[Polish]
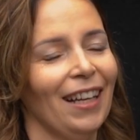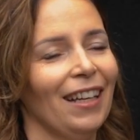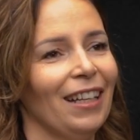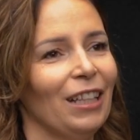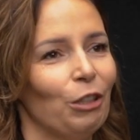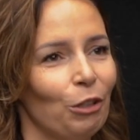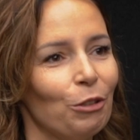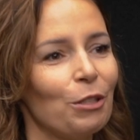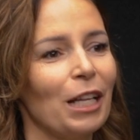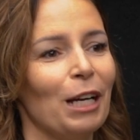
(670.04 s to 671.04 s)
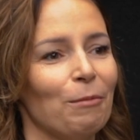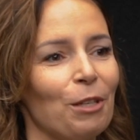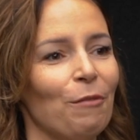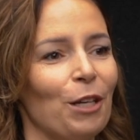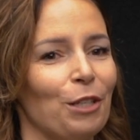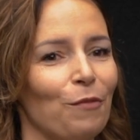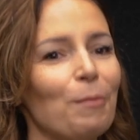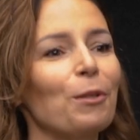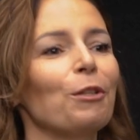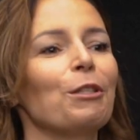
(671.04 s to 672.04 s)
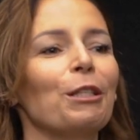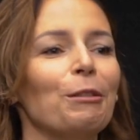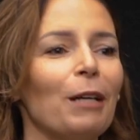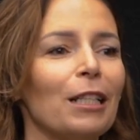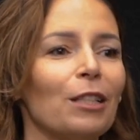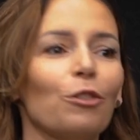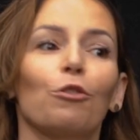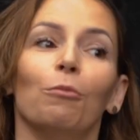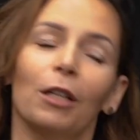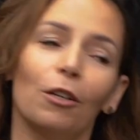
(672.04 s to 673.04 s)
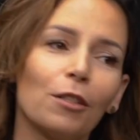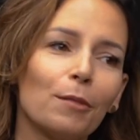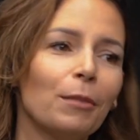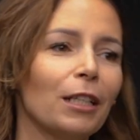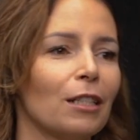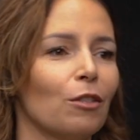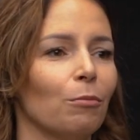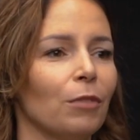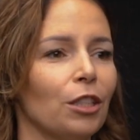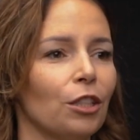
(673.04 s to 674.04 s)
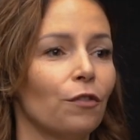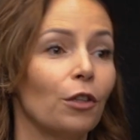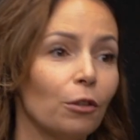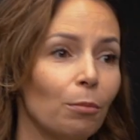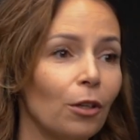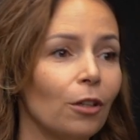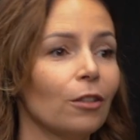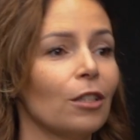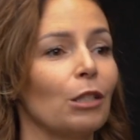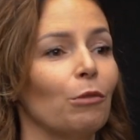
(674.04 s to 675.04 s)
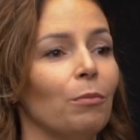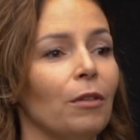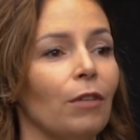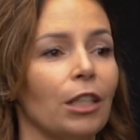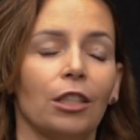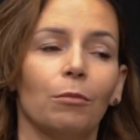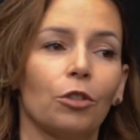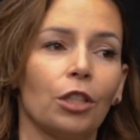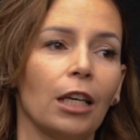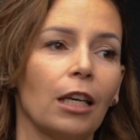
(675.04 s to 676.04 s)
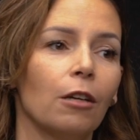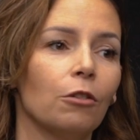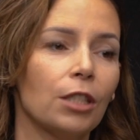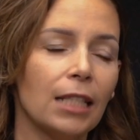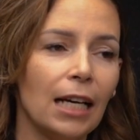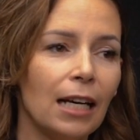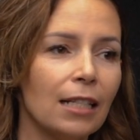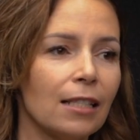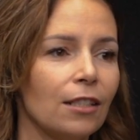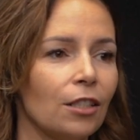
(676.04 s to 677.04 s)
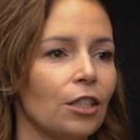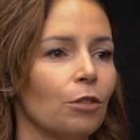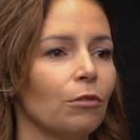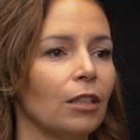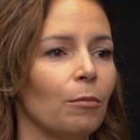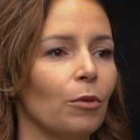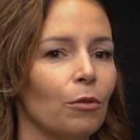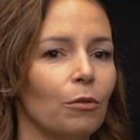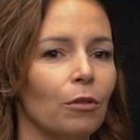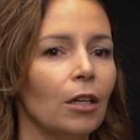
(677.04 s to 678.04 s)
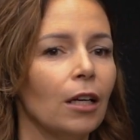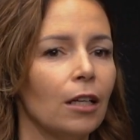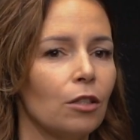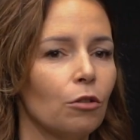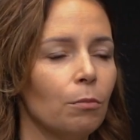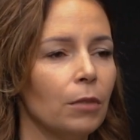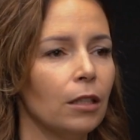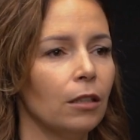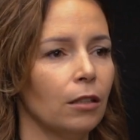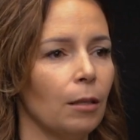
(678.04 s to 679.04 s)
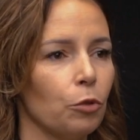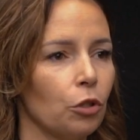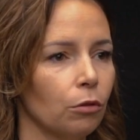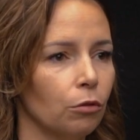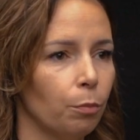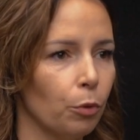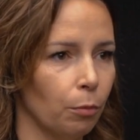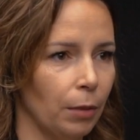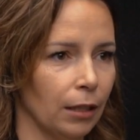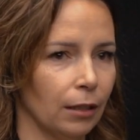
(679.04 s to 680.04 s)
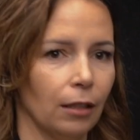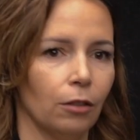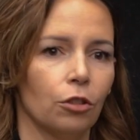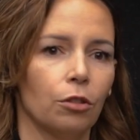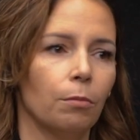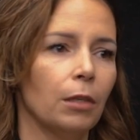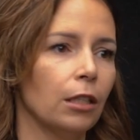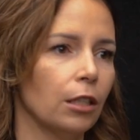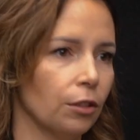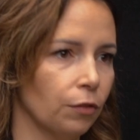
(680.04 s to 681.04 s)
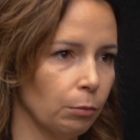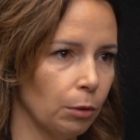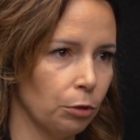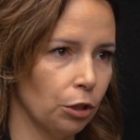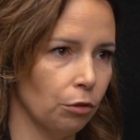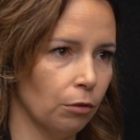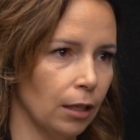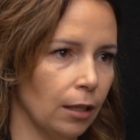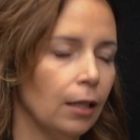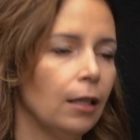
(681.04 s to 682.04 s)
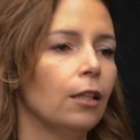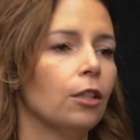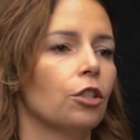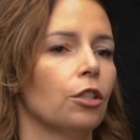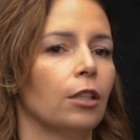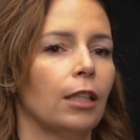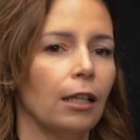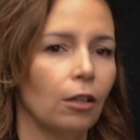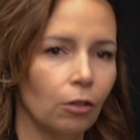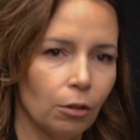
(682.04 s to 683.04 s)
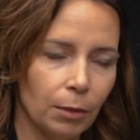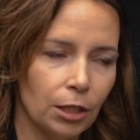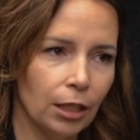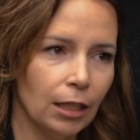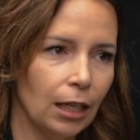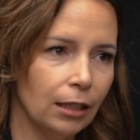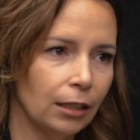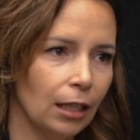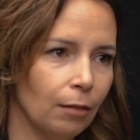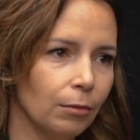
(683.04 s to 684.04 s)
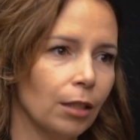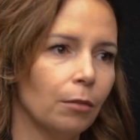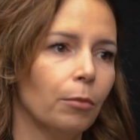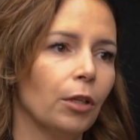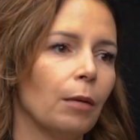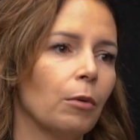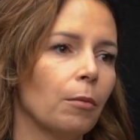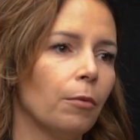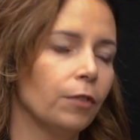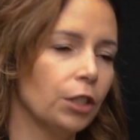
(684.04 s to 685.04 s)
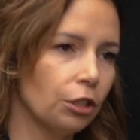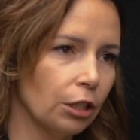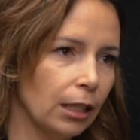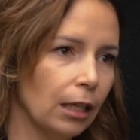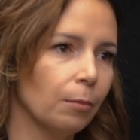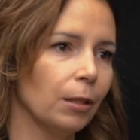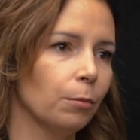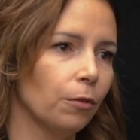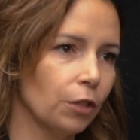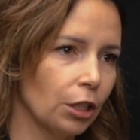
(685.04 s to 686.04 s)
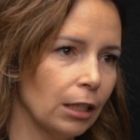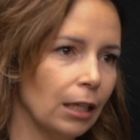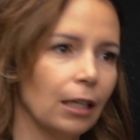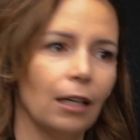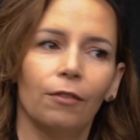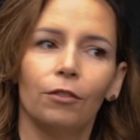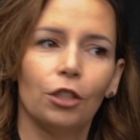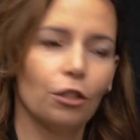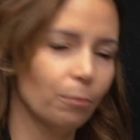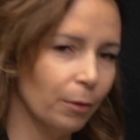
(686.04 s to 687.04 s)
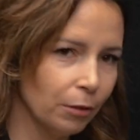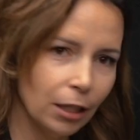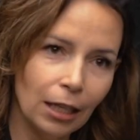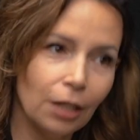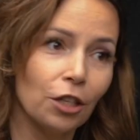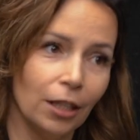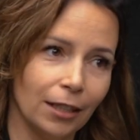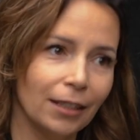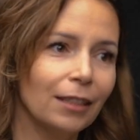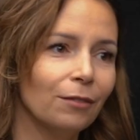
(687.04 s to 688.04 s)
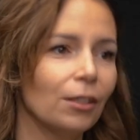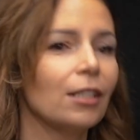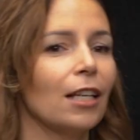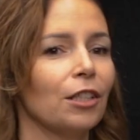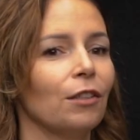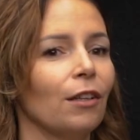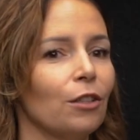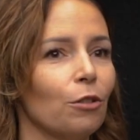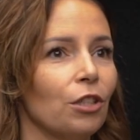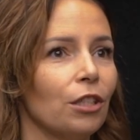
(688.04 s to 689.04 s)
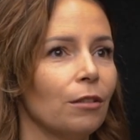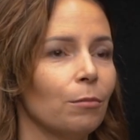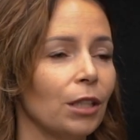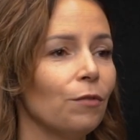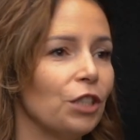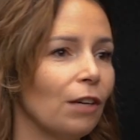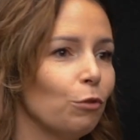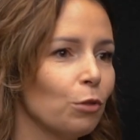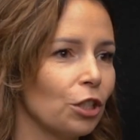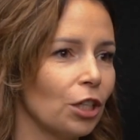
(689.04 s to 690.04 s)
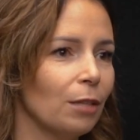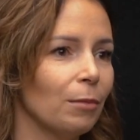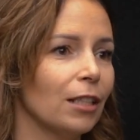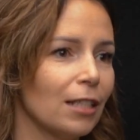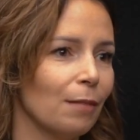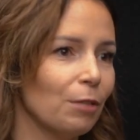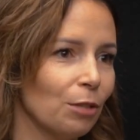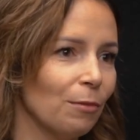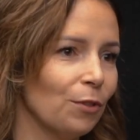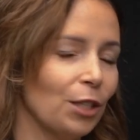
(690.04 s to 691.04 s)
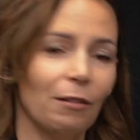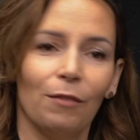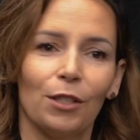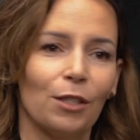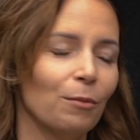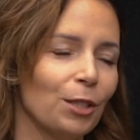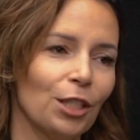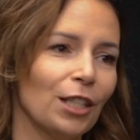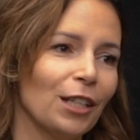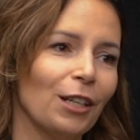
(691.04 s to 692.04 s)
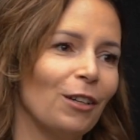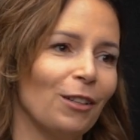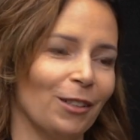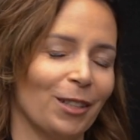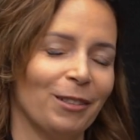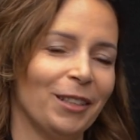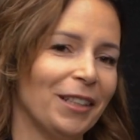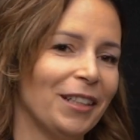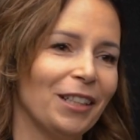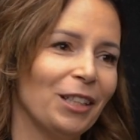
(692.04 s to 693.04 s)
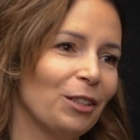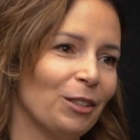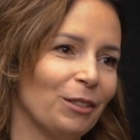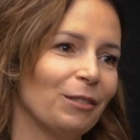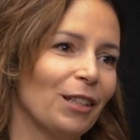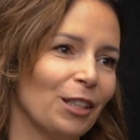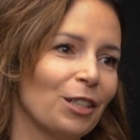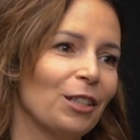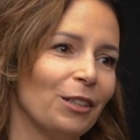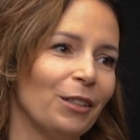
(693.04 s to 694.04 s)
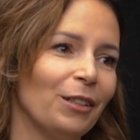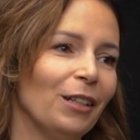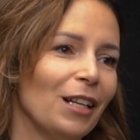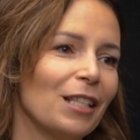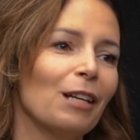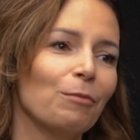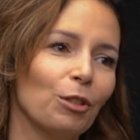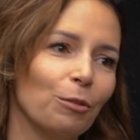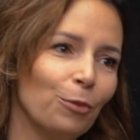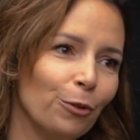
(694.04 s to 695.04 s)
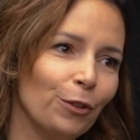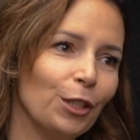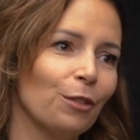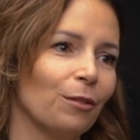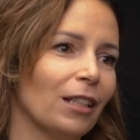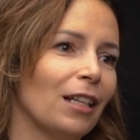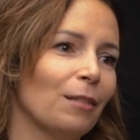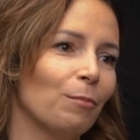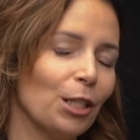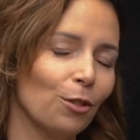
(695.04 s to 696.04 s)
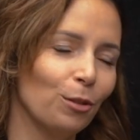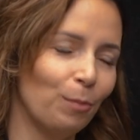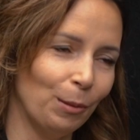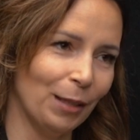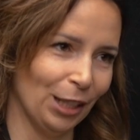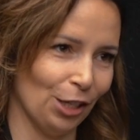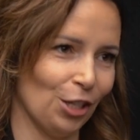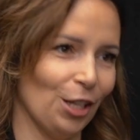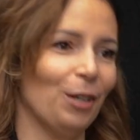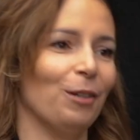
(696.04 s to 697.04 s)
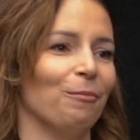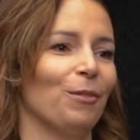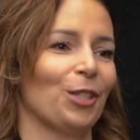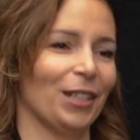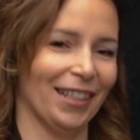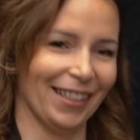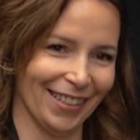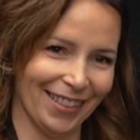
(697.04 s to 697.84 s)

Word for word: E, no to staram się właśnie wybrnąć sytuację, to zróbmy kosmyk, zróbmy gdzieś front blond, zróbmy właśnie może jakiegoś slice gdzieś tu na boku, zróbmy na początku próbę tego, czy będę się w tym dobrze czuła czy ten kolor będzie idealny dla mnie, bo ja mogę powiedzieć, że tak, pani powie, że tak, a wyjdzie zupełnie inaczej, nie? Więc ja się na co dzień będę widziała w lustrze i będę sama siebie widziała, więc to będzie nie ten kolor. Nie to. Także no, staram się odmówić na, bardzo dyplomatycznie, o, może tak.